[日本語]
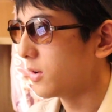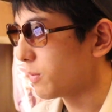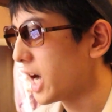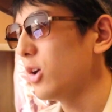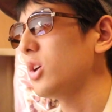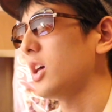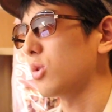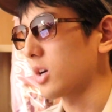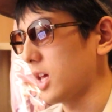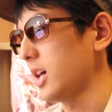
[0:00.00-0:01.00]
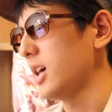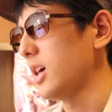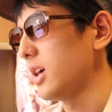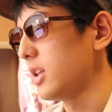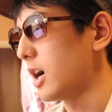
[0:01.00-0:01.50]
前売り券とかね、
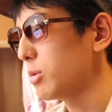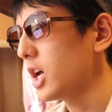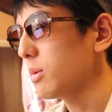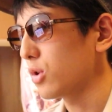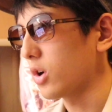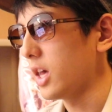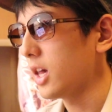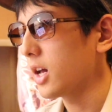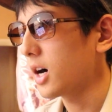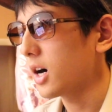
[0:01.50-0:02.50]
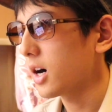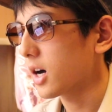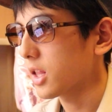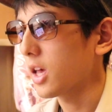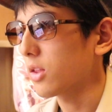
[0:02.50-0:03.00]
ラブライブの映画
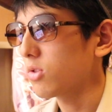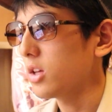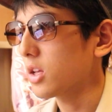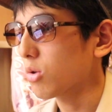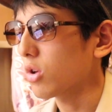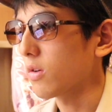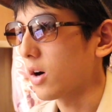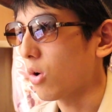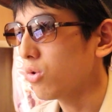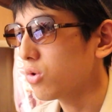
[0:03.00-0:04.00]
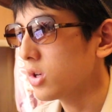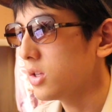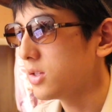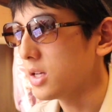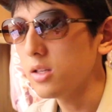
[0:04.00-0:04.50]
がね、やっていた時は、本当
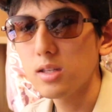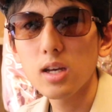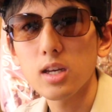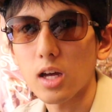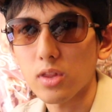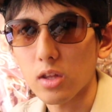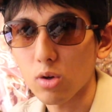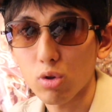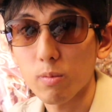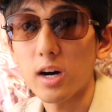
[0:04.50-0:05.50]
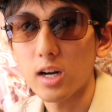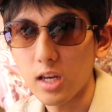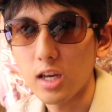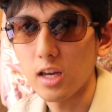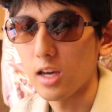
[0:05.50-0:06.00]
に全盛期だったってこともあ
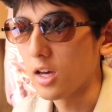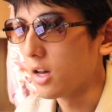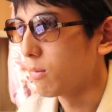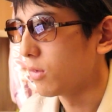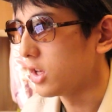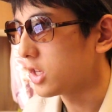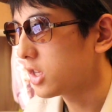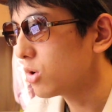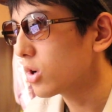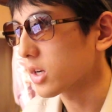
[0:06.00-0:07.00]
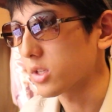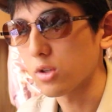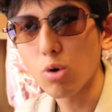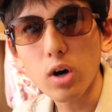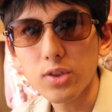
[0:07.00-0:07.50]
り、勢いが
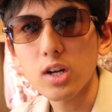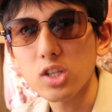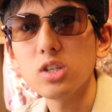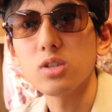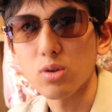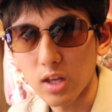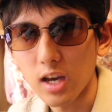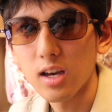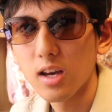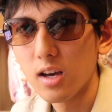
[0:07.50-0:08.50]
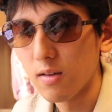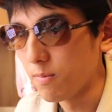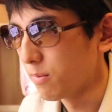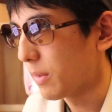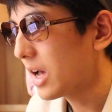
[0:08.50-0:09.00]
すごかったらしいんですよね。
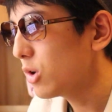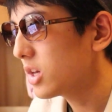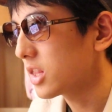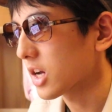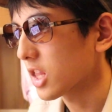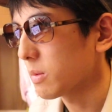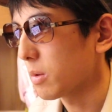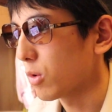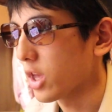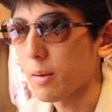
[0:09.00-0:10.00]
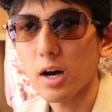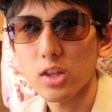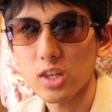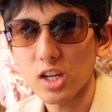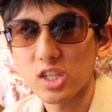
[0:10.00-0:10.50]
前売り券だけでももうやば
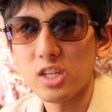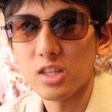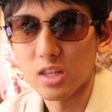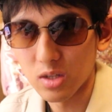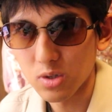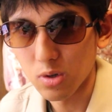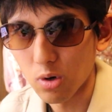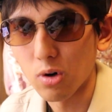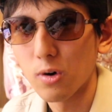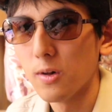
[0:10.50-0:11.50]
かったらしいんですよ。